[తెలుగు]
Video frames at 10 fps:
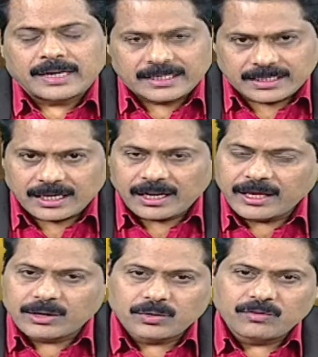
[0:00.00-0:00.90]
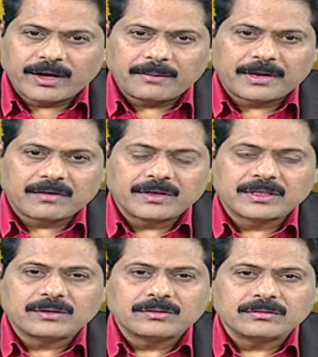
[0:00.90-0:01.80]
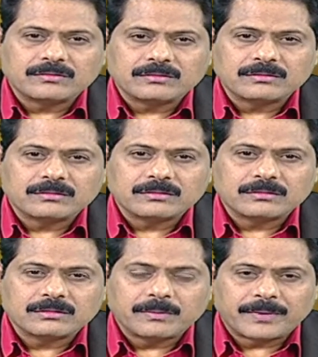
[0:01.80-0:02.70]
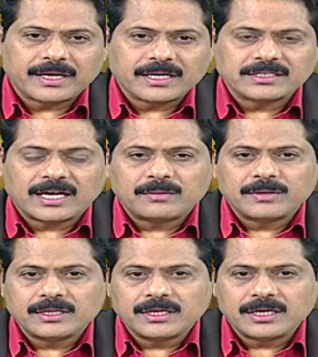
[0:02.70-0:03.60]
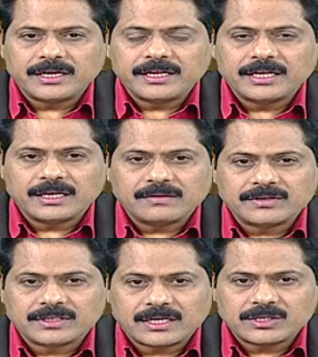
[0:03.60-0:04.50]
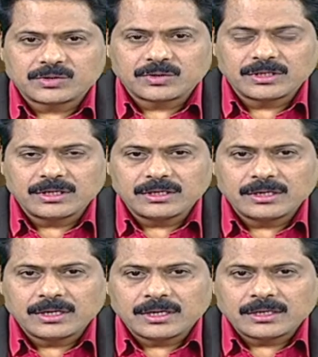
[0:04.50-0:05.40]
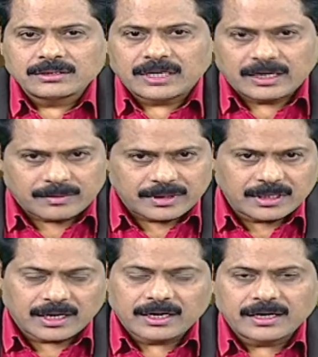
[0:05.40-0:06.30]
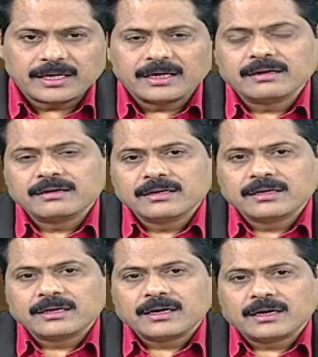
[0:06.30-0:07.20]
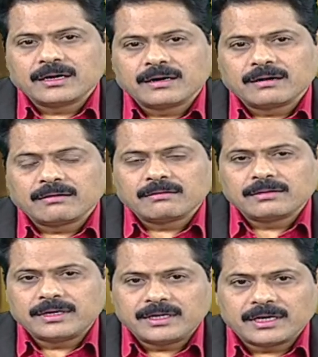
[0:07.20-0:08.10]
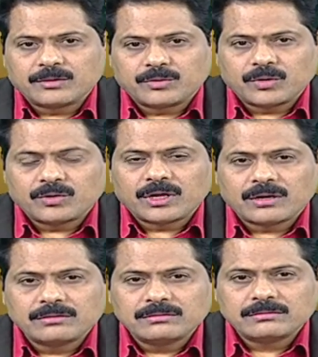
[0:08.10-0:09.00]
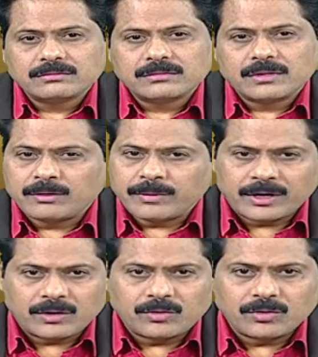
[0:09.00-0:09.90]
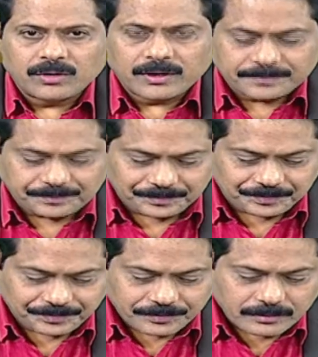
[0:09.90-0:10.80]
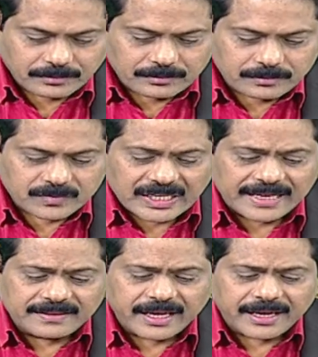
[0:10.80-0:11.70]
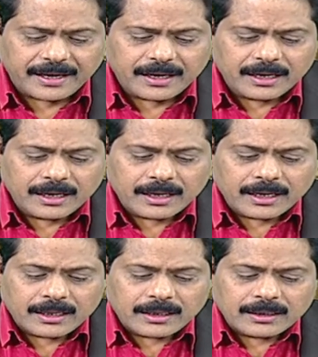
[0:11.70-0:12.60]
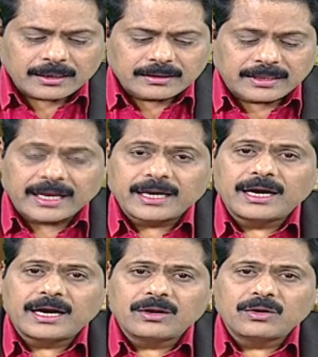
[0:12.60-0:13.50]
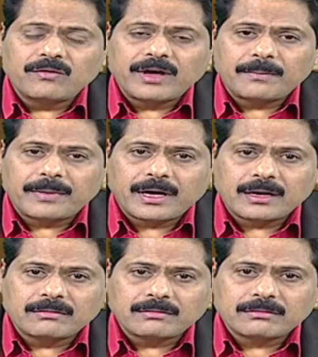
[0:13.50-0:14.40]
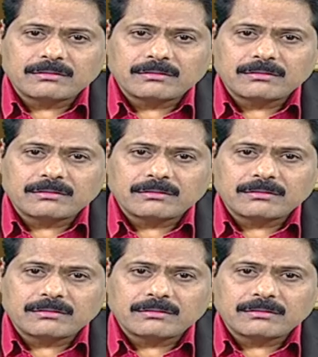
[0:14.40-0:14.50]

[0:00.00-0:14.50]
రాజకీయ నాయకులు వ్యాపారవేత్తలు ఇప్పటికే చాలామందిని ఈడీ విచారిస్తోంది చాలామంది ఆల్రెడీ ఈడీ అదుపులో ఉన్నారు రిమాండ్లో కూడా ఉన్నారు అయితే తెలంగాణలో వ్యాపారం